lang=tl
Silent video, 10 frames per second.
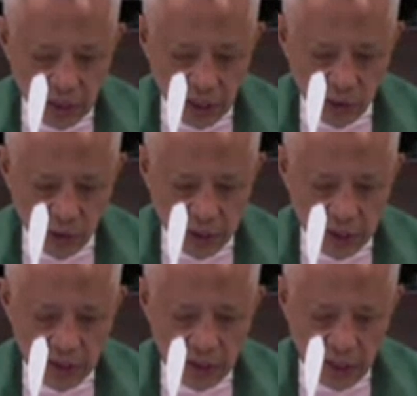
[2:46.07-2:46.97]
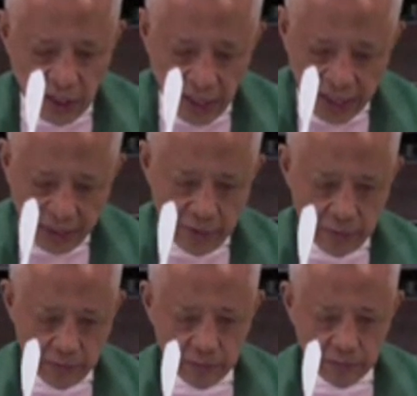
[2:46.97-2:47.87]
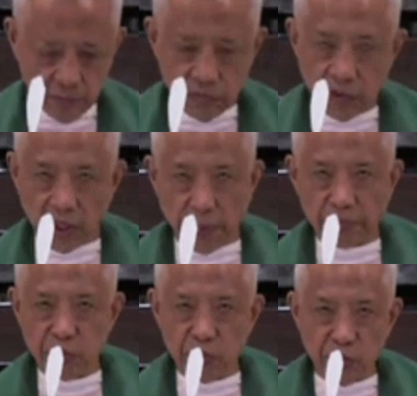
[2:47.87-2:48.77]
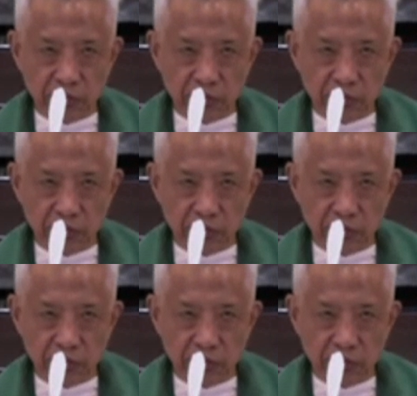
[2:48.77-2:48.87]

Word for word: the Lord in the air. Rapture